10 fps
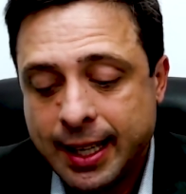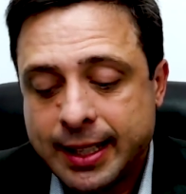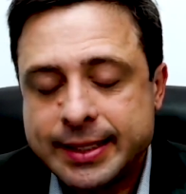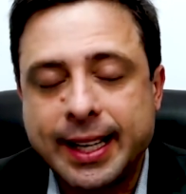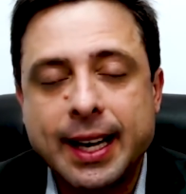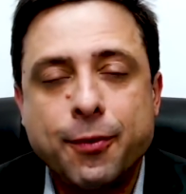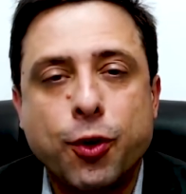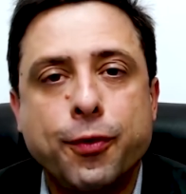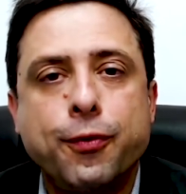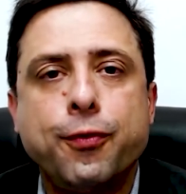se ela
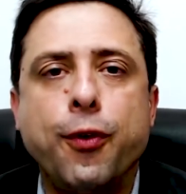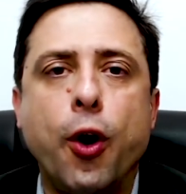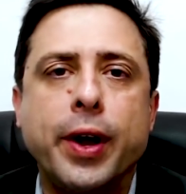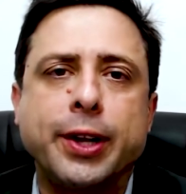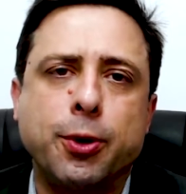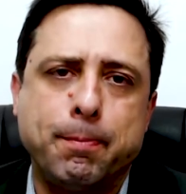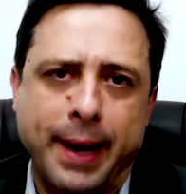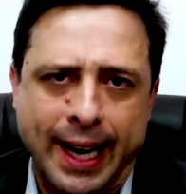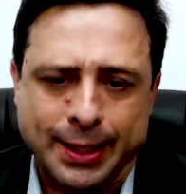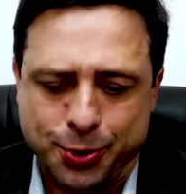for fora do
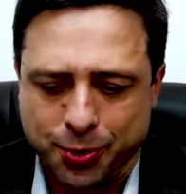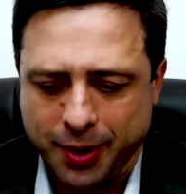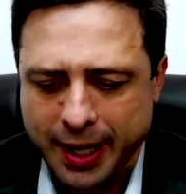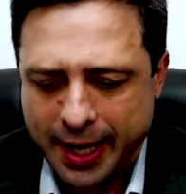prazo.